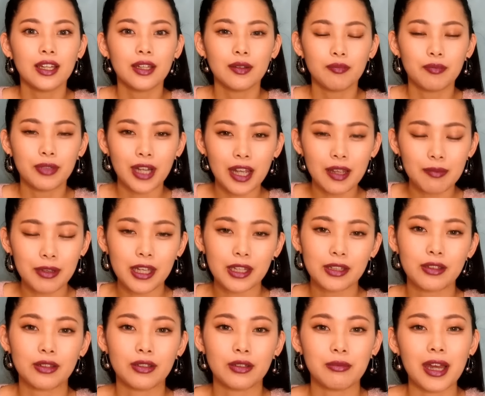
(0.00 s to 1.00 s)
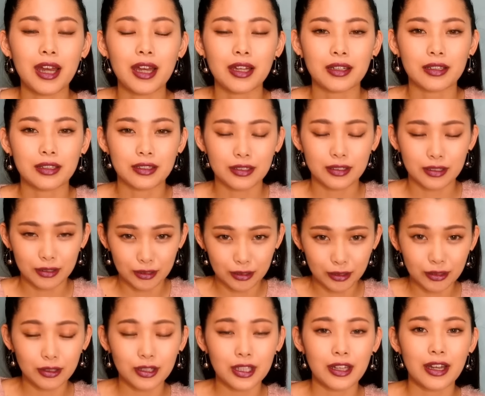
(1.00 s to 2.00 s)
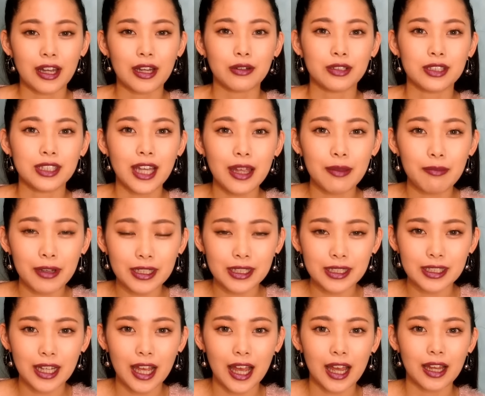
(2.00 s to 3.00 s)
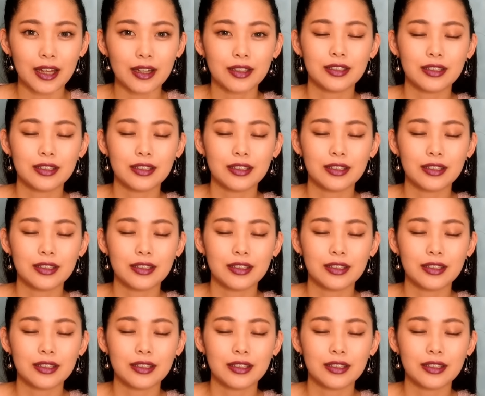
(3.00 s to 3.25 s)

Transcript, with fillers: プライベートのまあことではございますが